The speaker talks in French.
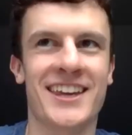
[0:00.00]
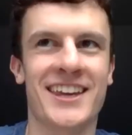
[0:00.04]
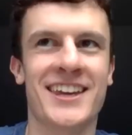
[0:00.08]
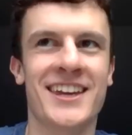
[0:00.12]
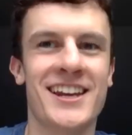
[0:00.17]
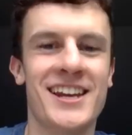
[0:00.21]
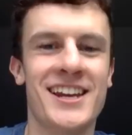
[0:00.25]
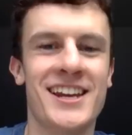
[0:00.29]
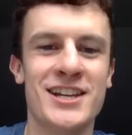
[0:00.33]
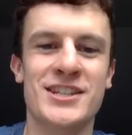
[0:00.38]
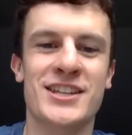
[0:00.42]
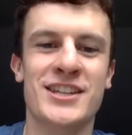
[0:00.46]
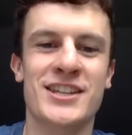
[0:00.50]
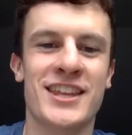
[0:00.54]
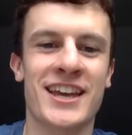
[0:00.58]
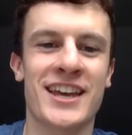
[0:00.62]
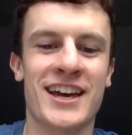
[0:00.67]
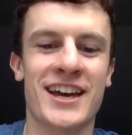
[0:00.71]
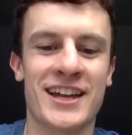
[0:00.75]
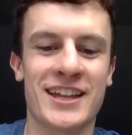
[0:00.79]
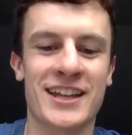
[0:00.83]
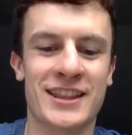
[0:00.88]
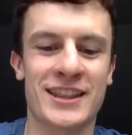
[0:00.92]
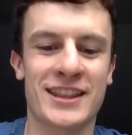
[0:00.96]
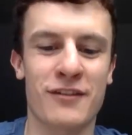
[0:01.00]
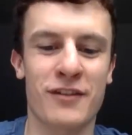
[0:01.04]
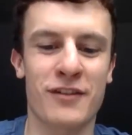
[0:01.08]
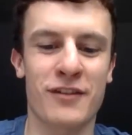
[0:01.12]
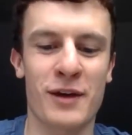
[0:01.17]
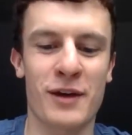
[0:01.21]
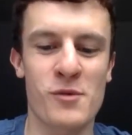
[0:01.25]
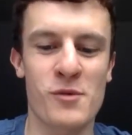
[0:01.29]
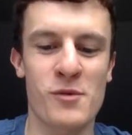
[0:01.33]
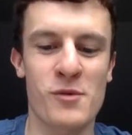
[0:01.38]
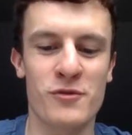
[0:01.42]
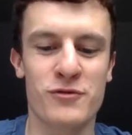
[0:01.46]
quel âge tu as,
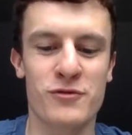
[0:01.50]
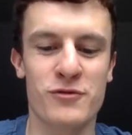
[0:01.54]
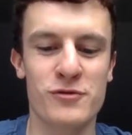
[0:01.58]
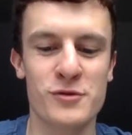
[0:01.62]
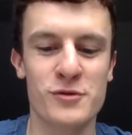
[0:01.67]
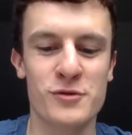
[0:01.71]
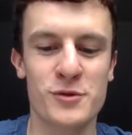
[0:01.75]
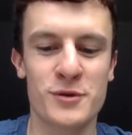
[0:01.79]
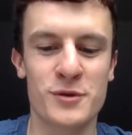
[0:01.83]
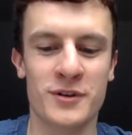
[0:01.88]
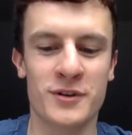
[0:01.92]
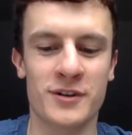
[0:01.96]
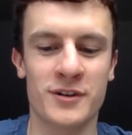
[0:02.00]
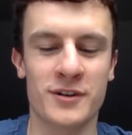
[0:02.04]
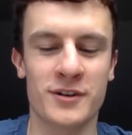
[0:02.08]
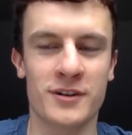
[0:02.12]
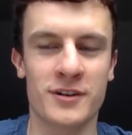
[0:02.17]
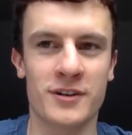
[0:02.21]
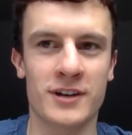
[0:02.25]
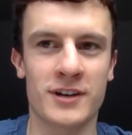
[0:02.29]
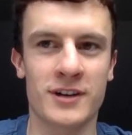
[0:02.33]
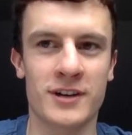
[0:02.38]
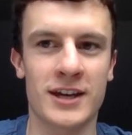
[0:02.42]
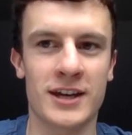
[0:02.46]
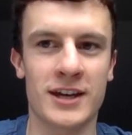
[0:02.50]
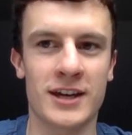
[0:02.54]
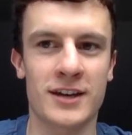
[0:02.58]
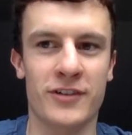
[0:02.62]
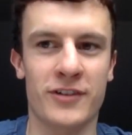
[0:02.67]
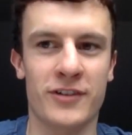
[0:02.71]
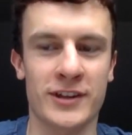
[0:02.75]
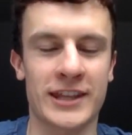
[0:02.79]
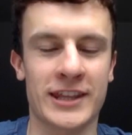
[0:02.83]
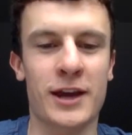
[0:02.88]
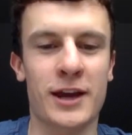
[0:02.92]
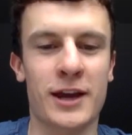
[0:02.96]
vraiment voulu. Euh,
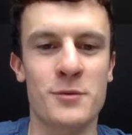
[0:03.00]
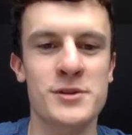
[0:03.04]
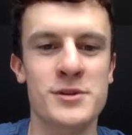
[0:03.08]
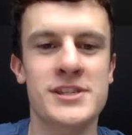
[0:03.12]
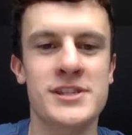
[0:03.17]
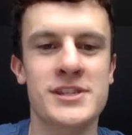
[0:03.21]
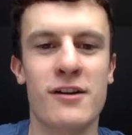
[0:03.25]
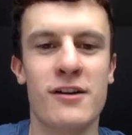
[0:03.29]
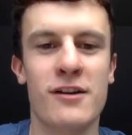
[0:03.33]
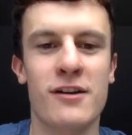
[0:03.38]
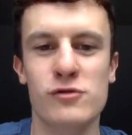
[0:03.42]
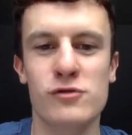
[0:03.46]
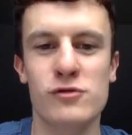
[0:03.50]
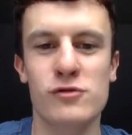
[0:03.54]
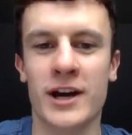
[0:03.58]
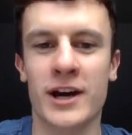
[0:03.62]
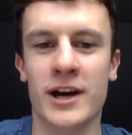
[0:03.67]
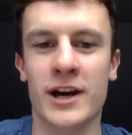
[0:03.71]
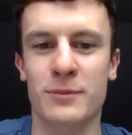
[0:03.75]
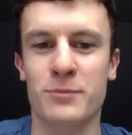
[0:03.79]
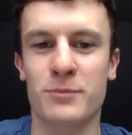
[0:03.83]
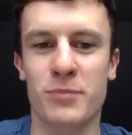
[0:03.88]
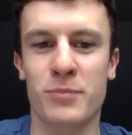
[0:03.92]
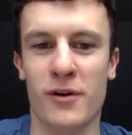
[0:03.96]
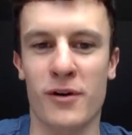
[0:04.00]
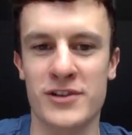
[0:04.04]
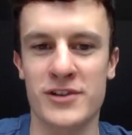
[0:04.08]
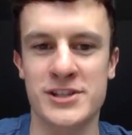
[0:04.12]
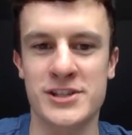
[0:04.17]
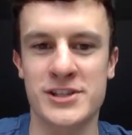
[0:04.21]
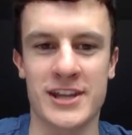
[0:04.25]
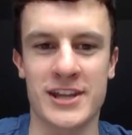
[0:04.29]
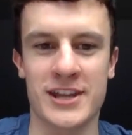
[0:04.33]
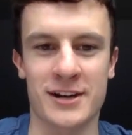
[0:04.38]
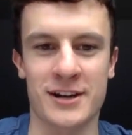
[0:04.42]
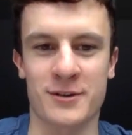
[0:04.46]
enfin, tu as commencé à vouloir être
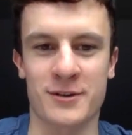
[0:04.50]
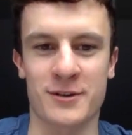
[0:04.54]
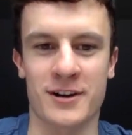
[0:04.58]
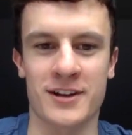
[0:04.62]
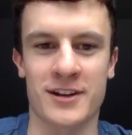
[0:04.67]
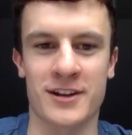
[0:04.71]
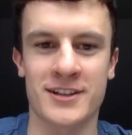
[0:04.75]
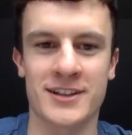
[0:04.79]
professionnel, quoi